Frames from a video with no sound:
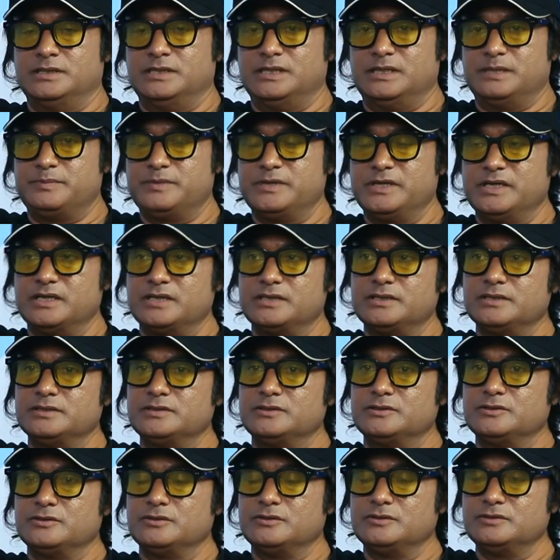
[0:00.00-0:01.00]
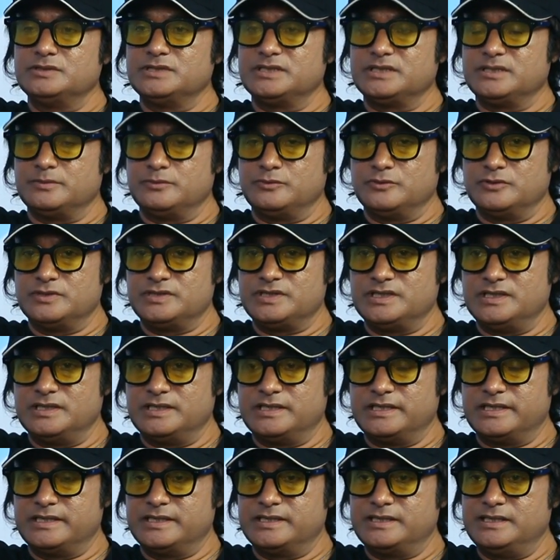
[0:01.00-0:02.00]
হ্যাপি এখন তো যেটা বলছিলে
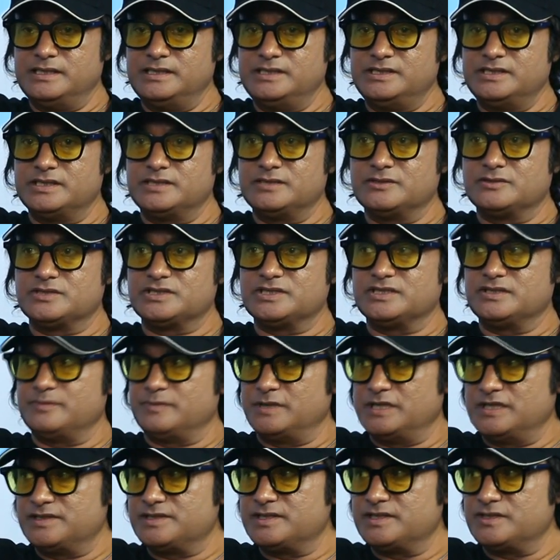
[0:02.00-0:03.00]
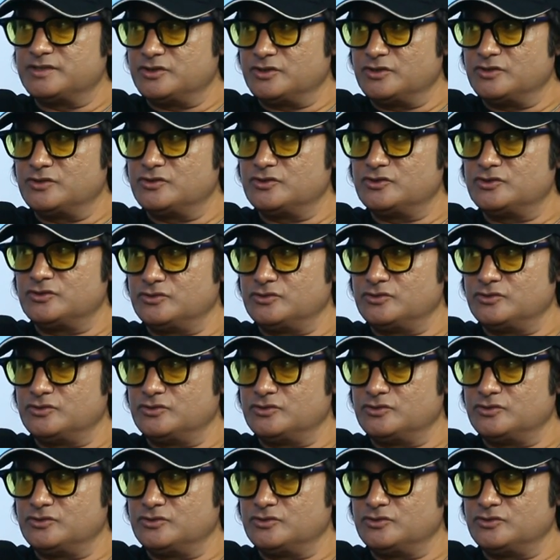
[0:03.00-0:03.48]
কারেক্টলি সেটা হচ্ছে যে মাইলসের সদস্য